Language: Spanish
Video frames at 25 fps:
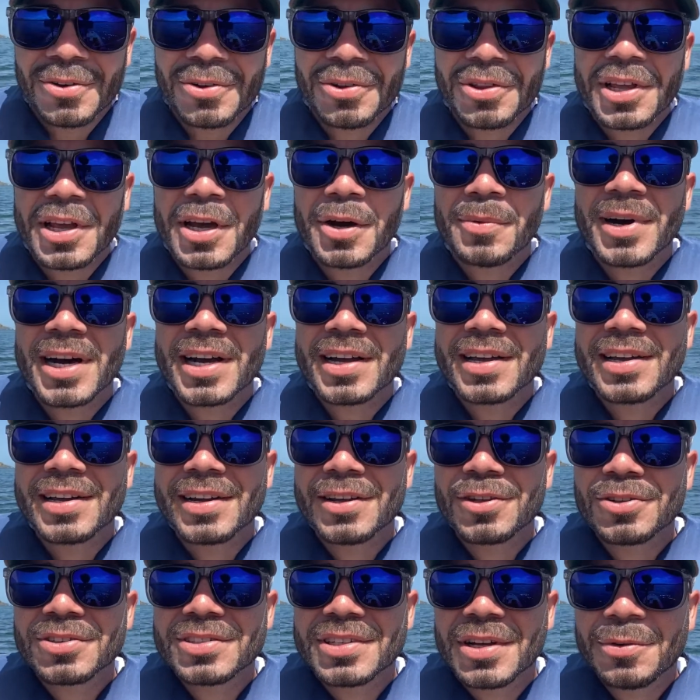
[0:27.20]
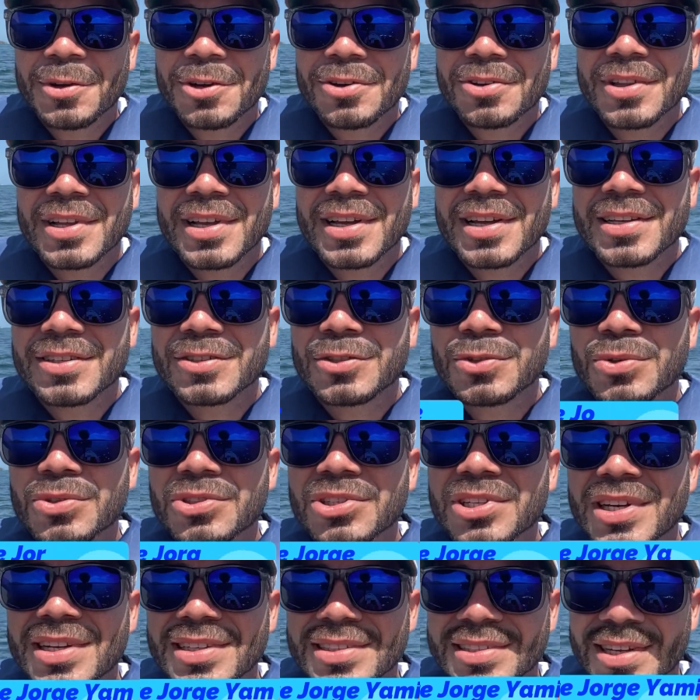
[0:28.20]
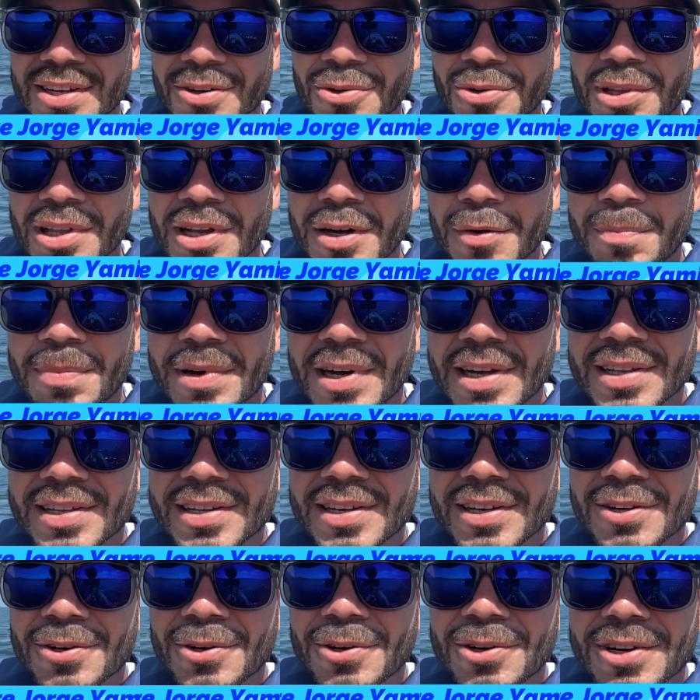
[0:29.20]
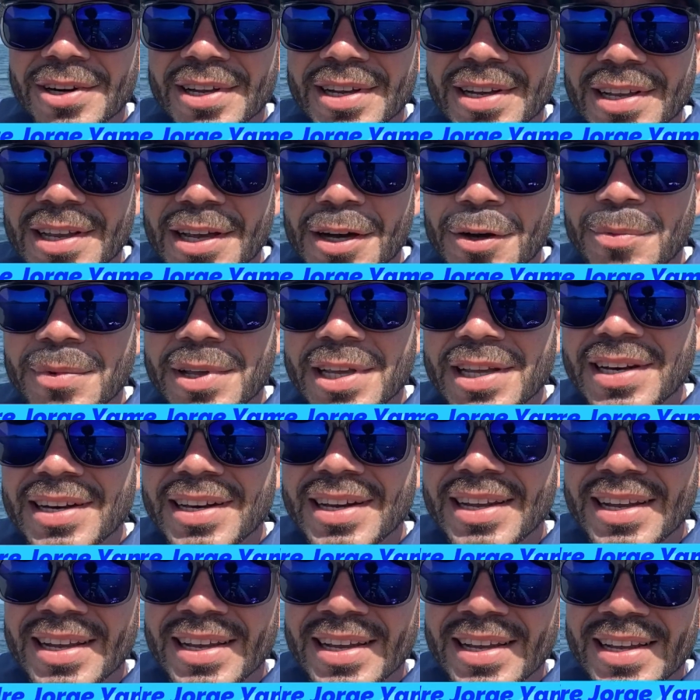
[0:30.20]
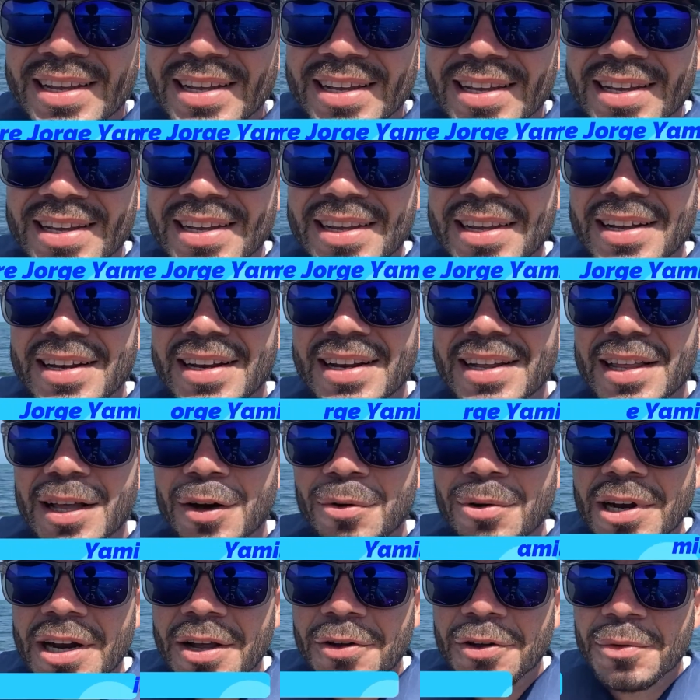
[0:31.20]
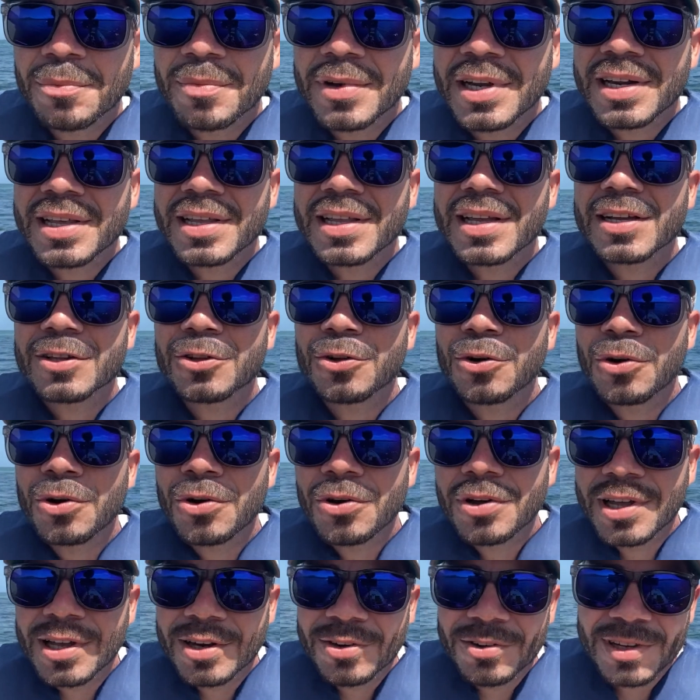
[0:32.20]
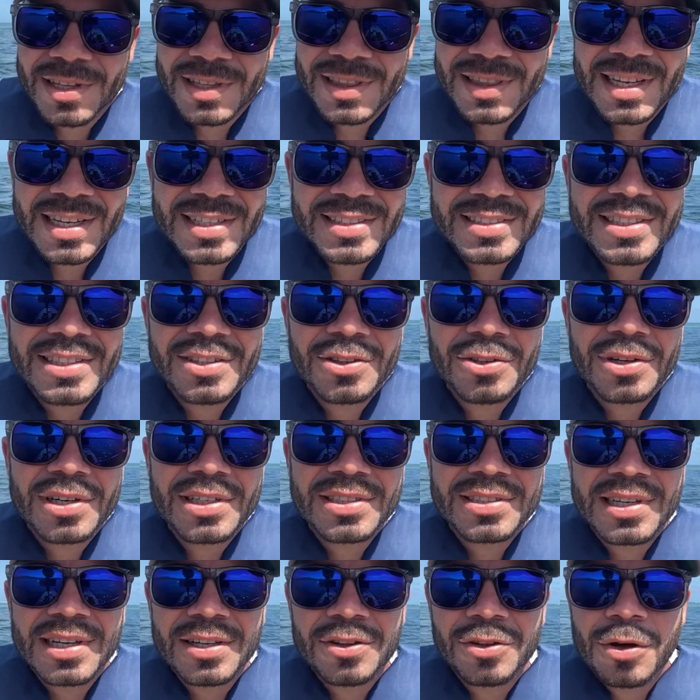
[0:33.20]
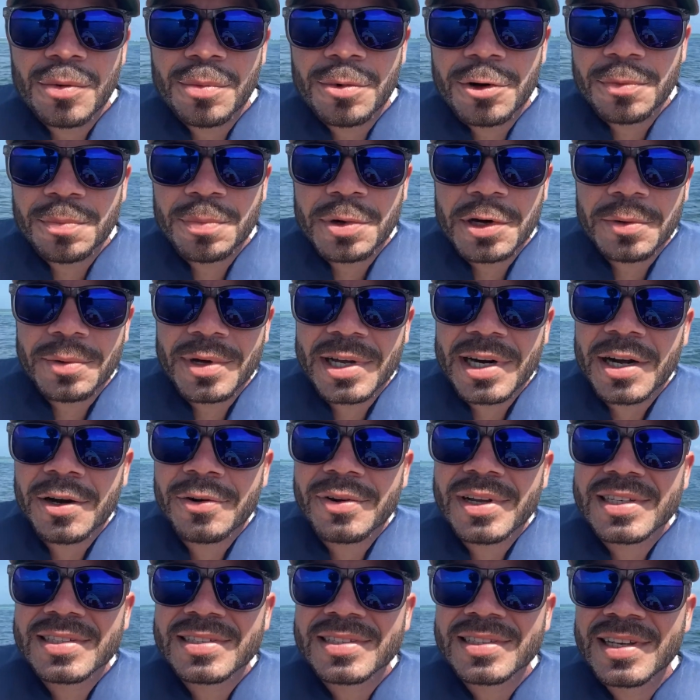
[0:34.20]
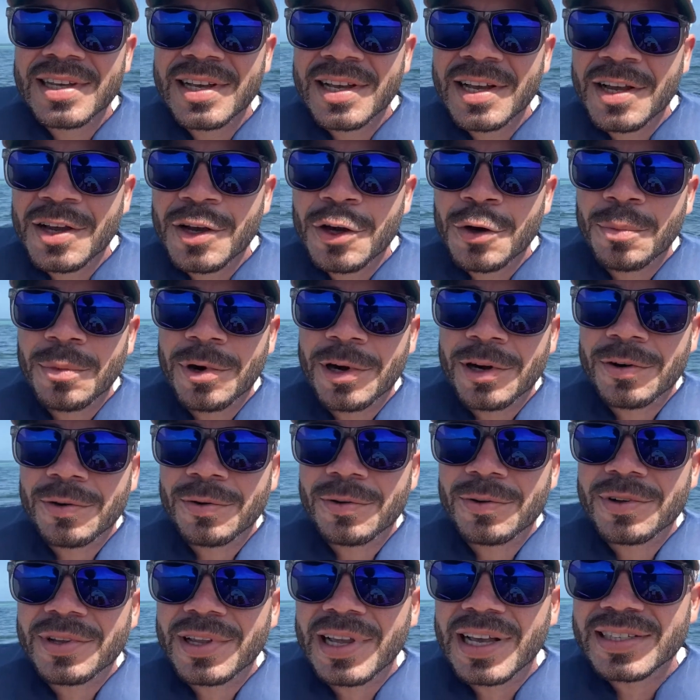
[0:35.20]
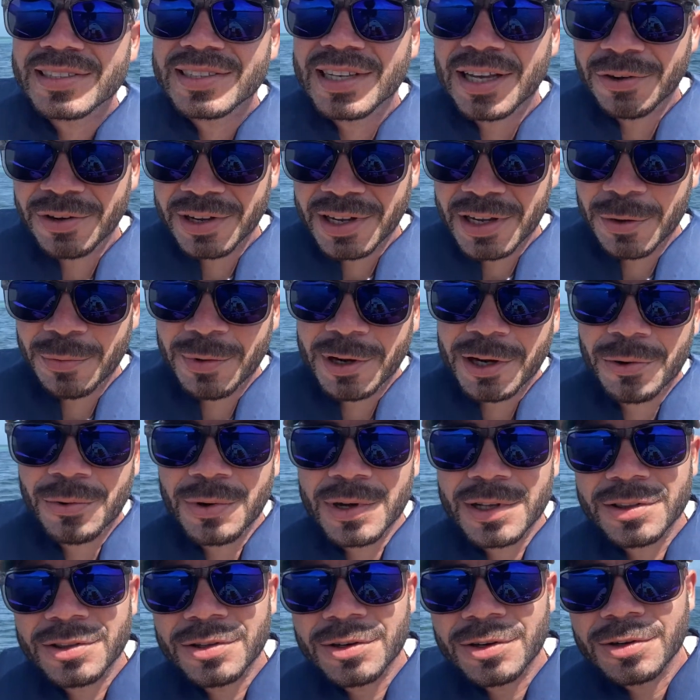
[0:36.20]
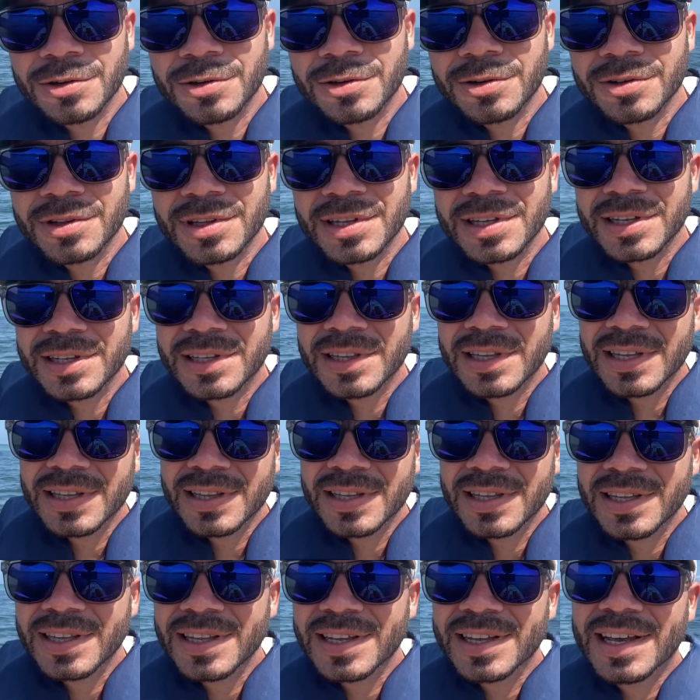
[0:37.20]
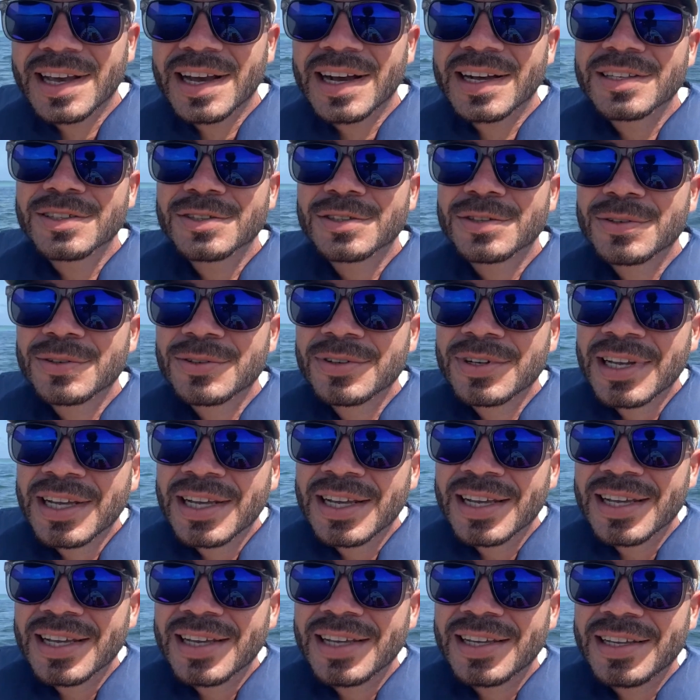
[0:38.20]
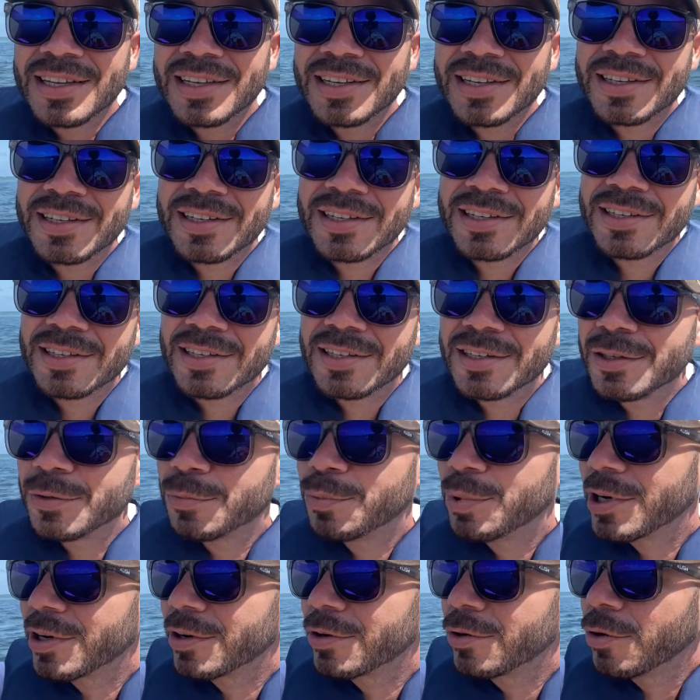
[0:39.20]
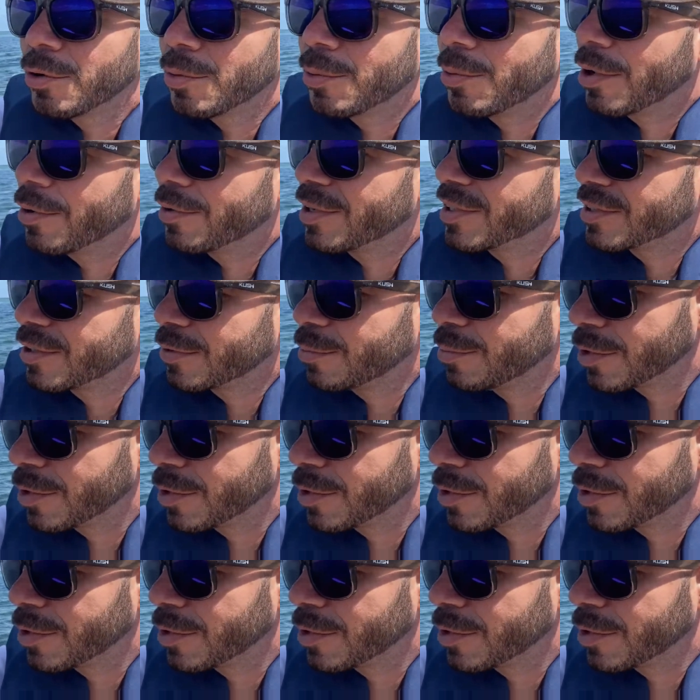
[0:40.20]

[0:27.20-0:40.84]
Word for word: Un día más, queridos amigos de Jesús, les saluda el Padre Jorge mí. Le damos la bienvenida a todos los que nos están sintonizando por primera vez. Bueno, ya saben que me encuentro de unos días de descanso y pues como a veces